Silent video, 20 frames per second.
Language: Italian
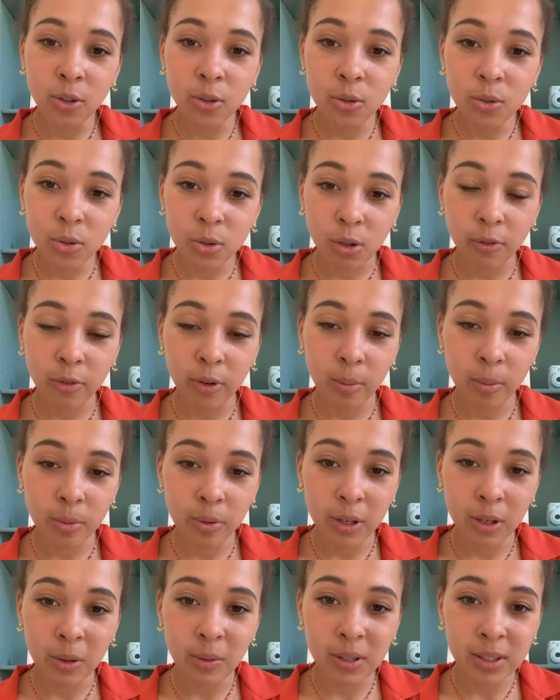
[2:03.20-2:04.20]
non soffro più
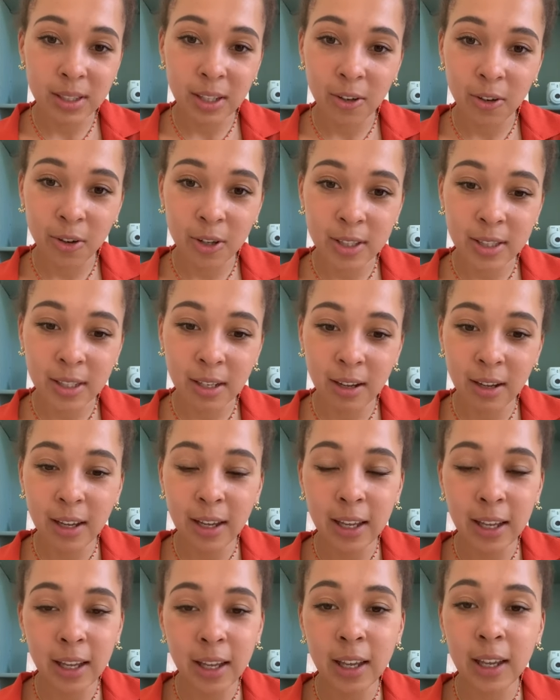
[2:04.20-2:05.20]
di questa
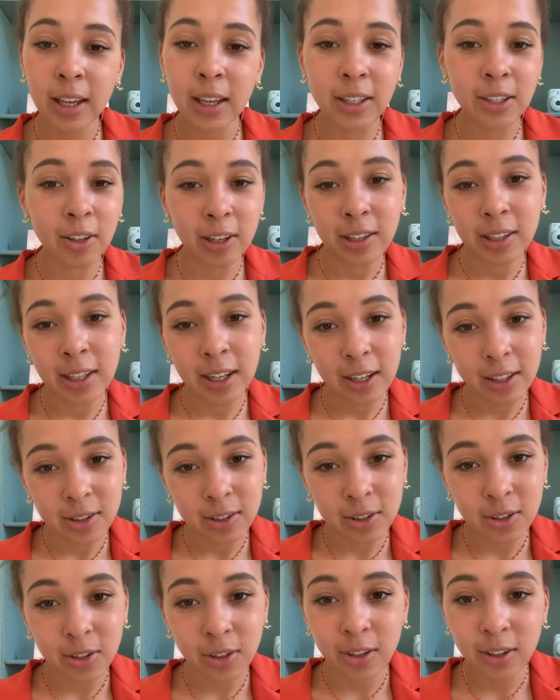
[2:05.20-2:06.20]
cosa e io
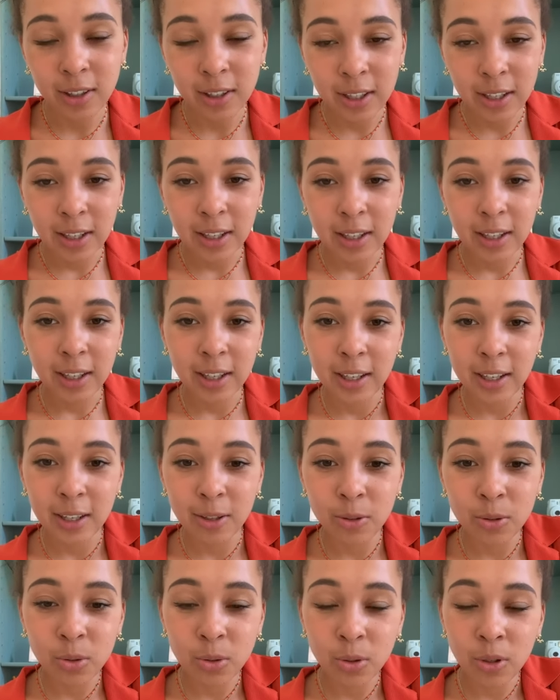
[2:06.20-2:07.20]
ringrazio eh,
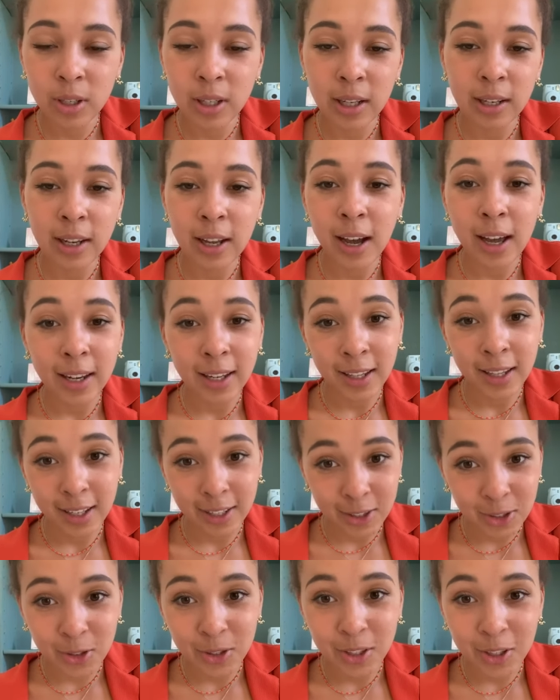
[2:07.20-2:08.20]
lo studio DNA,
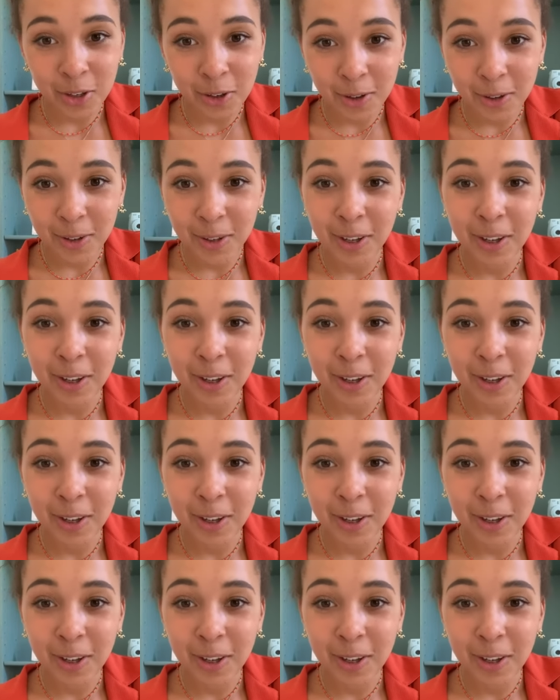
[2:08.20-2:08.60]
ringrazio Dio,